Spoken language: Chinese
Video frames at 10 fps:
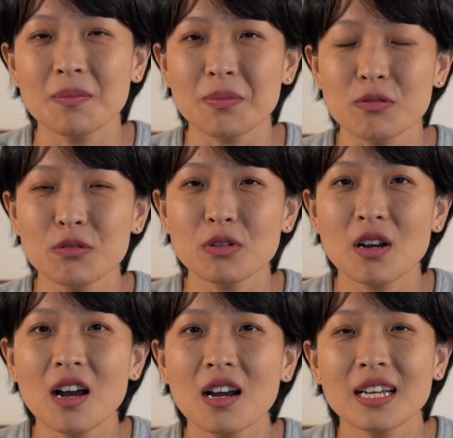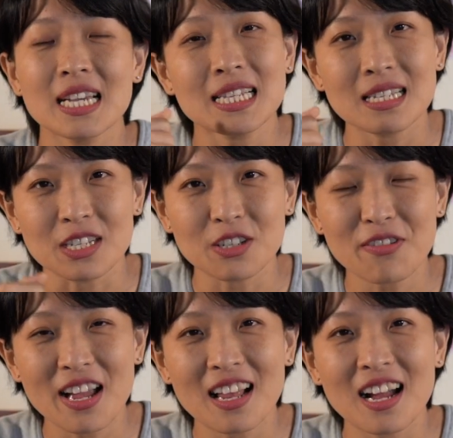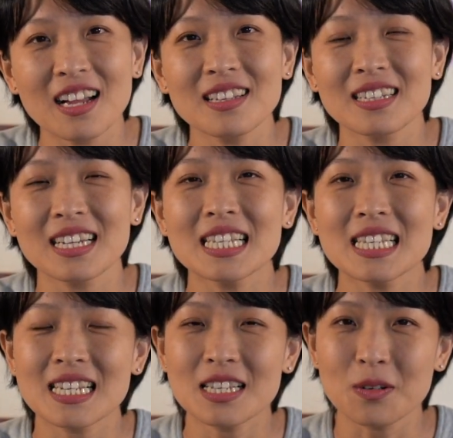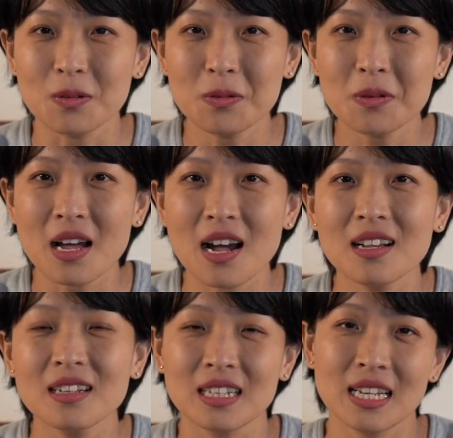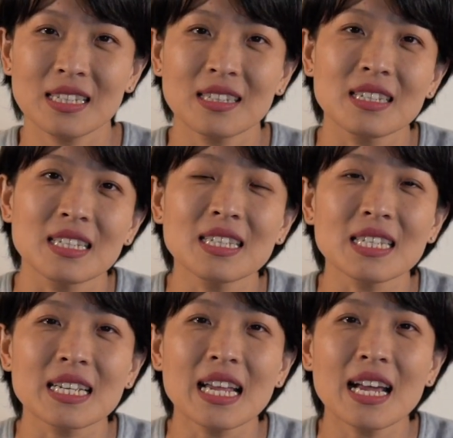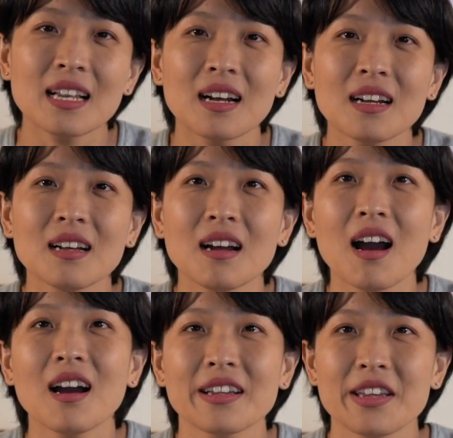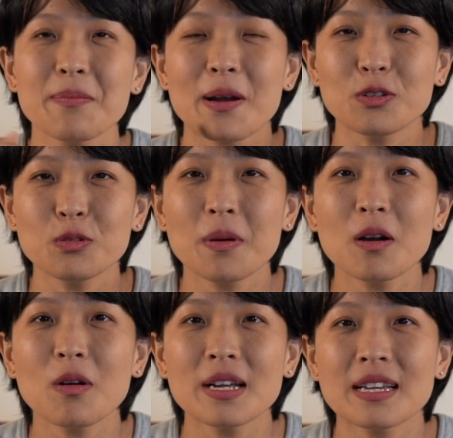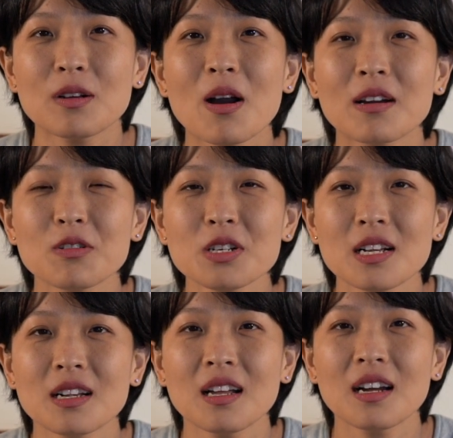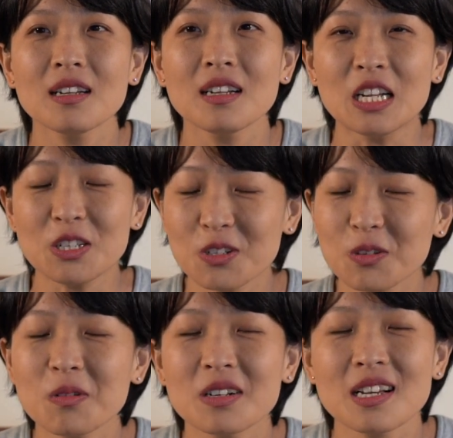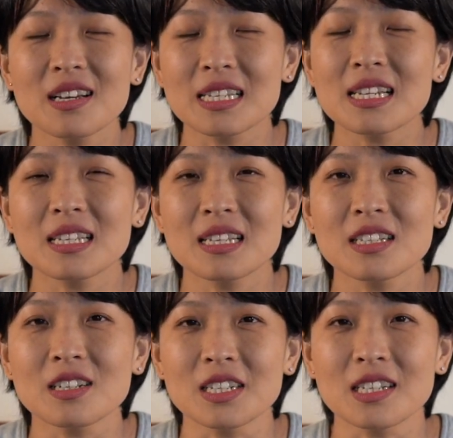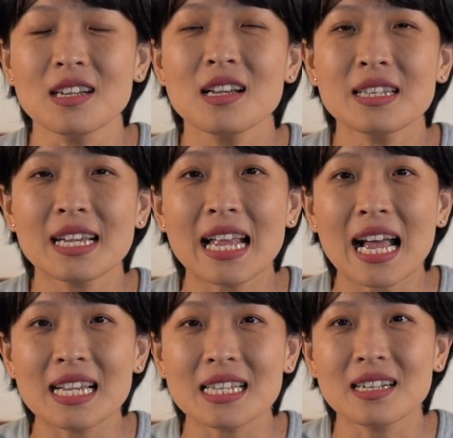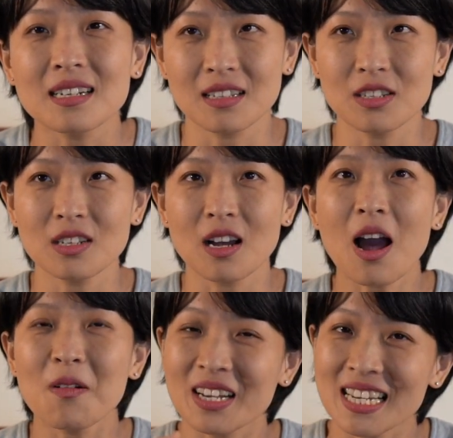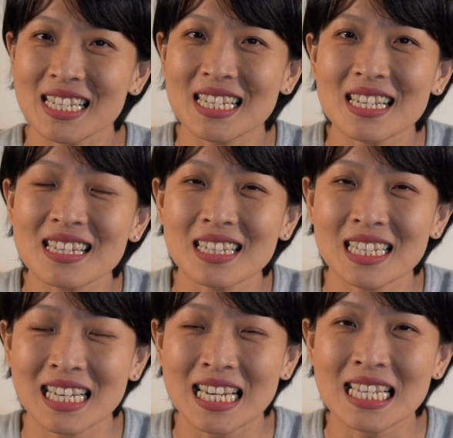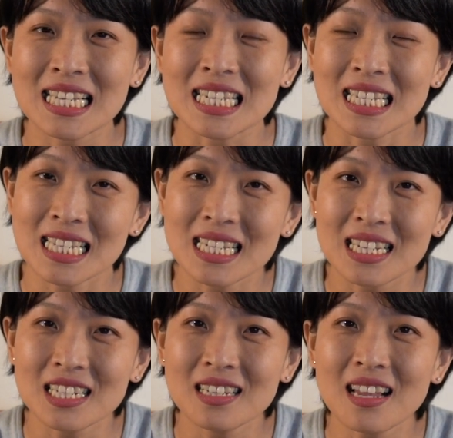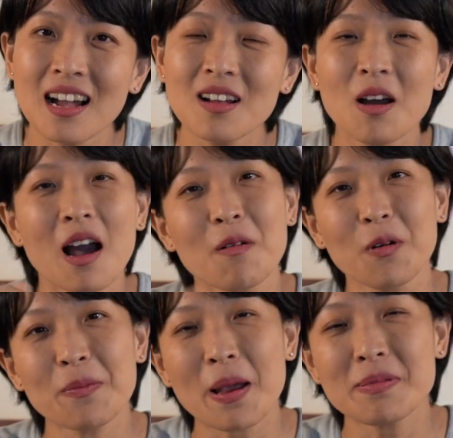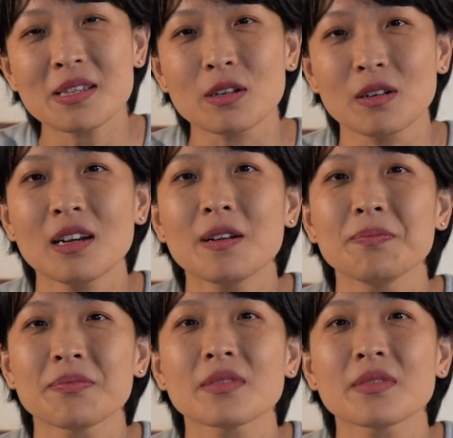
比如说可以自己吃饭了，可以自己走路了，可以自己系鞋带了啊，可以把书包挂在挂钩上了，就是通过这样一件件的小事。再大一些，可能是啊，我可以自行可以自己骑自行车了啊，我会拍皮球了。